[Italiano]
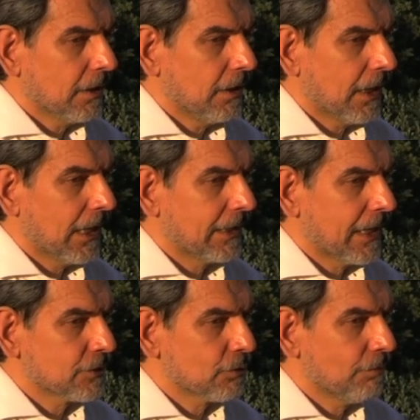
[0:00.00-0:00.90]
in
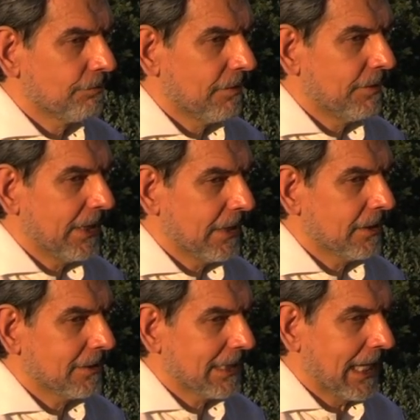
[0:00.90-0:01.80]
realtà sono film di
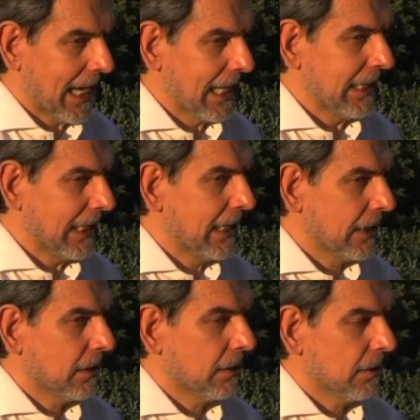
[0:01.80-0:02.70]
grande